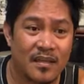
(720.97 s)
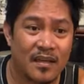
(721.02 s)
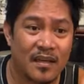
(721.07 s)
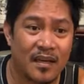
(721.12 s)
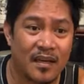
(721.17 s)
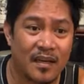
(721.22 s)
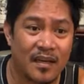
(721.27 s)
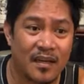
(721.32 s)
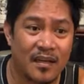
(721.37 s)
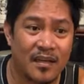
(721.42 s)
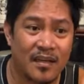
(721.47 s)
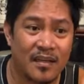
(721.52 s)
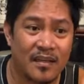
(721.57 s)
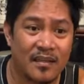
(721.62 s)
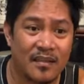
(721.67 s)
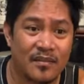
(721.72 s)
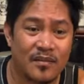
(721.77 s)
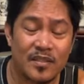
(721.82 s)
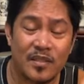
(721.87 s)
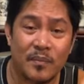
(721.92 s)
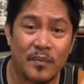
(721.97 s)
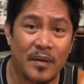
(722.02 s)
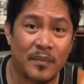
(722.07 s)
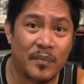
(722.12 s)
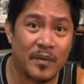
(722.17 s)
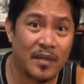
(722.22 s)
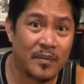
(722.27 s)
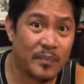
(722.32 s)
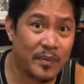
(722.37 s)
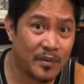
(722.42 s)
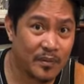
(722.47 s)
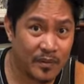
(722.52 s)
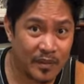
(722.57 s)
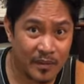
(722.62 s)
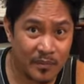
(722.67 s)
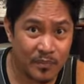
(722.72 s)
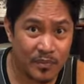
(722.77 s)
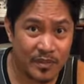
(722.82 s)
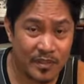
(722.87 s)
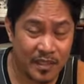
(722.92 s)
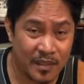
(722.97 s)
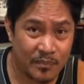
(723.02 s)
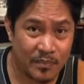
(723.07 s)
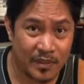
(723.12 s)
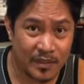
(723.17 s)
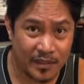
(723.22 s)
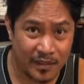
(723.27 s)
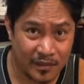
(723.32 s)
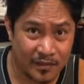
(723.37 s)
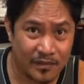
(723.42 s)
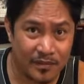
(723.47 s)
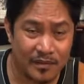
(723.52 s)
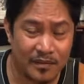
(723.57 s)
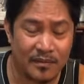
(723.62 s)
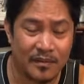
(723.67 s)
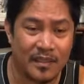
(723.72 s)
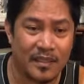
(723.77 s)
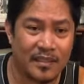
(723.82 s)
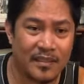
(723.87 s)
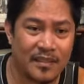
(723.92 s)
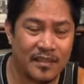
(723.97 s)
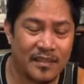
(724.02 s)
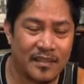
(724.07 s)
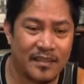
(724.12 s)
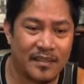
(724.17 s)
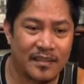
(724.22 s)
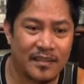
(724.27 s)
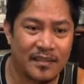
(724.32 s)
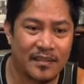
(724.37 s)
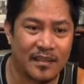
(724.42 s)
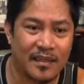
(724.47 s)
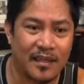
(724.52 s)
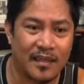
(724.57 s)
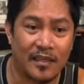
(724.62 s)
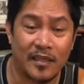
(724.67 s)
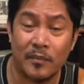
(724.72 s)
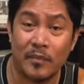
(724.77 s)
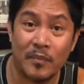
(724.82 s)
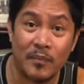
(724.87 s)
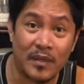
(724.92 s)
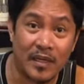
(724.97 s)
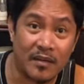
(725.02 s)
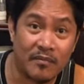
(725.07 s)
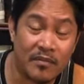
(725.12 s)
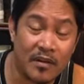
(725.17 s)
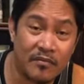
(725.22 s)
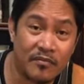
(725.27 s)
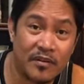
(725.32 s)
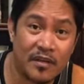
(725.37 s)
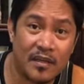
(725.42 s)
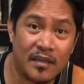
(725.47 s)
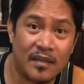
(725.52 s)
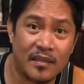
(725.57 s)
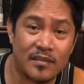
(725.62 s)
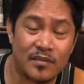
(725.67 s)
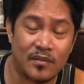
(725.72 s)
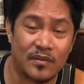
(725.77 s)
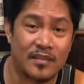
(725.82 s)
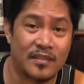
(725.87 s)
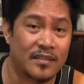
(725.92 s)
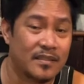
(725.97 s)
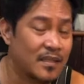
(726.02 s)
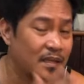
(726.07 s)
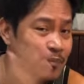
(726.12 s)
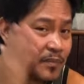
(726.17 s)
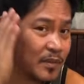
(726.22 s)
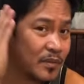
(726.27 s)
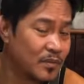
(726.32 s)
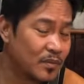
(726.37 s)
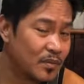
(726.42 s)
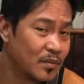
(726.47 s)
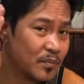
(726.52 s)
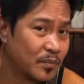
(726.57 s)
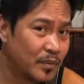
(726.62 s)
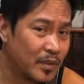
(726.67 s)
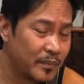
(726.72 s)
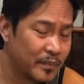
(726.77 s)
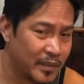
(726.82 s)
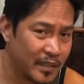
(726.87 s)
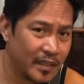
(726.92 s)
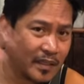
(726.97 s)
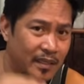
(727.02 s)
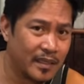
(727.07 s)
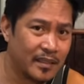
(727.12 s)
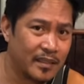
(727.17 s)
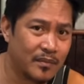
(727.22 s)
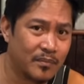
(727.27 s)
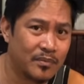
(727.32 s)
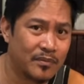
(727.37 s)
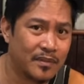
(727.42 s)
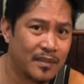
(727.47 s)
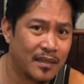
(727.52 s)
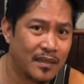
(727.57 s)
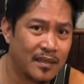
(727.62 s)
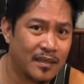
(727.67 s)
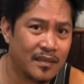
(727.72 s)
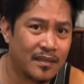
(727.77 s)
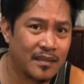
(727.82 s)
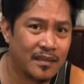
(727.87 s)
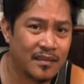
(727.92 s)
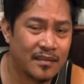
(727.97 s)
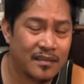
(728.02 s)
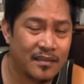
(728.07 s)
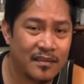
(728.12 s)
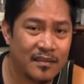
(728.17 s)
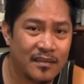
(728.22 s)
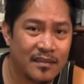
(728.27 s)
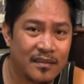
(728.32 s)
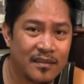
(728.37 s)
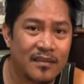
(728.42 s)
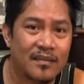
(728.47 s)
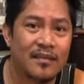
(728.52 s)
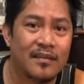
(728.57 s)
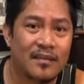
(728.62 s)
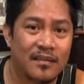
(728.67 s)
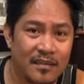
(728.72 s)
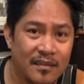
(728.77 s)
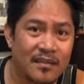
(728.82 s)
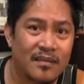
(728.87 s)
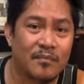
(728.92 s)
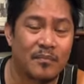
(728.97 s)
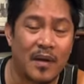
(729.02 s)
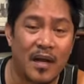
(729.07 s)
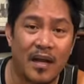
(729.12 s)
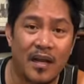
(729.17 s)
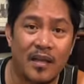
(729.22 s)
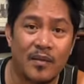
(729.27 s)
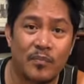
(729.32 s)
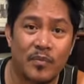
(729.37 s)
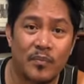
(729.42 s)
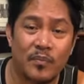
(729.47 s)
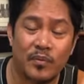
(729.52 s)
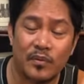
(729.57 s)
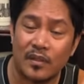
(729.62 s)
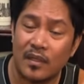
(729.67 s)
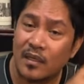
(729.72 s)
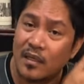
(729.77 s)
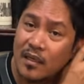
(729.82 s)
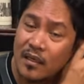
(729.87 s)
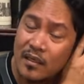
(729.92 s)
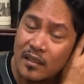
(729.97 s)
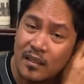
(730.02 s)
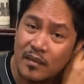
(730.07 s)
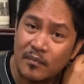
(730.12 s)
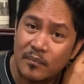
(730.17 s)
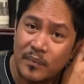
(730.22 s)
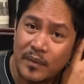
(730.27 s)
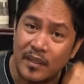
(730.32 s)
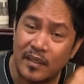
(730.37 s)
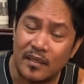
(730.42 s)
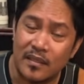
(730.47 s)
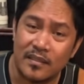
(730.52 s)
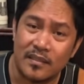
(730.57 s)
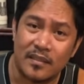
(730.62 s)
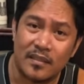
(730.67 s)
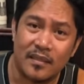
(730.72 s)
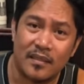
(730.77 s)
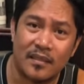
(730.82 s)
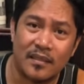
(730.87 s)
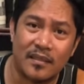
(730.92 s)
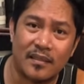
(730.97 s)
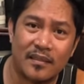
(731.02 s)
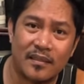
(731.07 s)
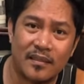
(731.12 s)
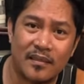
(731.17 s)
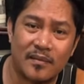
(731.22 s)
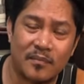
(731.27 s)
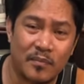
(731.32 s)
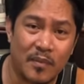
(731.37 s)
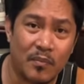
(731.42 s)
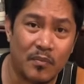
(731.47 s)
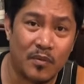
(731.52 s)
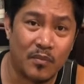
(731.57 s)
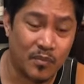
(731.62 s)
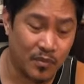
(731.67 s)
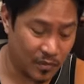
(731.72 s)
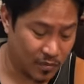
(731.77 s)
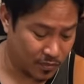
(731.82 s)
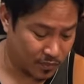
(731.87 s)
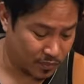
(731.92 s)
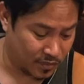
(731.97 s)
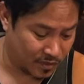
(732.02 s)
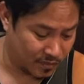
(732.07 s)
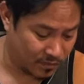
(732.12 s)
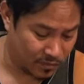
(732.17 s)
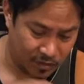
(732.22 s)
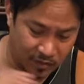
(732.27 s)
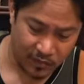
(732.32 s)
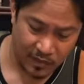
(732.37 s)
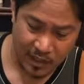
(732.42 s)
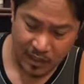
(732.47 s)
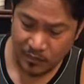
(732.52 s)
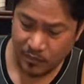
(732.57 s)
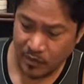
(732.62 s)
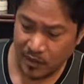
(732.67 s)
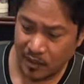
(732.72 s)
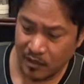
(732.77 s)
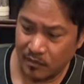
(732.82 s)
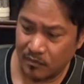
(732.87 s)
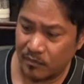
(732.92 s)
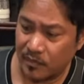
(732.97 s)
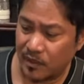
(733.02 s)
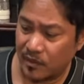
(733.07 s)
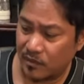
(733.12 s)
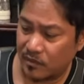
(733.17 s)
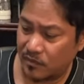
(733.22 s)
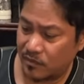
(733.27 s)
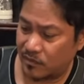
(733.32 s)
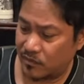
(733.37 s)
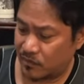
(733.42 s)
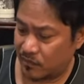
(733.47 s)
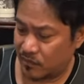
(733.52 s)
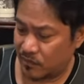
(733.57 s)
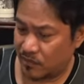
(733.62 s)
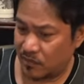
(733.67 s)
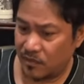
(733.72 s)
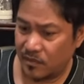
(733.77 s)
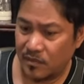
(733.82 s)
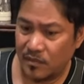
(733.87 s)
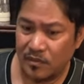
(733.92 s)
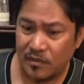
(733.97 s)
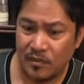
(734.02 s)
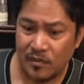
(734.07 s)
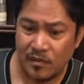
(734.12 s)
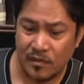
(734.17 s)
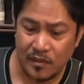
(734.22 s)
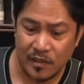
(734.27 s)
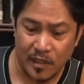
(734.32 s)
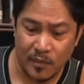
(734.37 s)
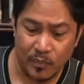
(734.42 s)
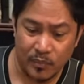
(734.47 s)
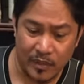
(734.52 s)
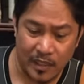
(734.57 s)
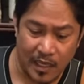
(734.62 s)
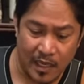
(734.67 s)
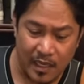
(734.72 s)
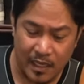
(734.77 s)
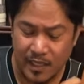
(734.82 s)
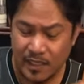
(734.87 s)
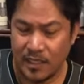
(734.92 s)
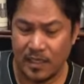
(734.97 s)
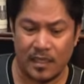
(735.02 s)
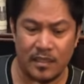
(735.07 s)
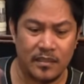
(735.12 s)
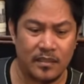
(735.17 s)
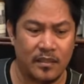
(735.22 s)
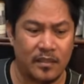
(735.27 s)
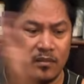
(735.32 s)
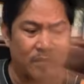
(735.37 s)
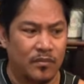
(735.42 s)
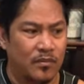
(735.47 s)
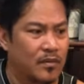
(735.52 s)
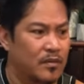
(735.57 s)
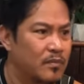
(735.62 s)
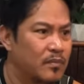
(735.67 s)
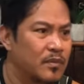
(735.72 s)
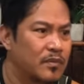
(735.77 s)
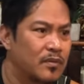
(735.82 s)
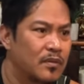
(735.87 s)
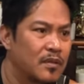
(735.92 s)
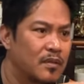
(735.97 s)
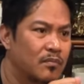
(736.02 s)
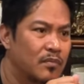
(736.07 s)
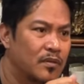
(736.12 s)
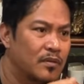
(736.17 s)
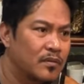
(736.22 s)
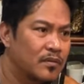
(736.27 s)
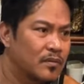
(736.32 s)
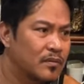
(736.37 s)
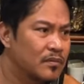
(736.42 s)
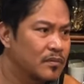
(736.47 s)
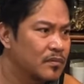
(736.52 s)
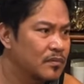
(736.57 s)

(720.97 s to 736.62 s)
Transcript: Uh, sa mga Pilipino rin po siyempre dito, di ba? Na iba mo nagbablog, so nagsasabi, totoo po yan, pinakikita po talaga na makaipon po talaga kayo ng pera sa pamumulot po ng bote. Wala pong halong biro. Hindi po nakakahiya kasi dito. Ano ba na namolo to?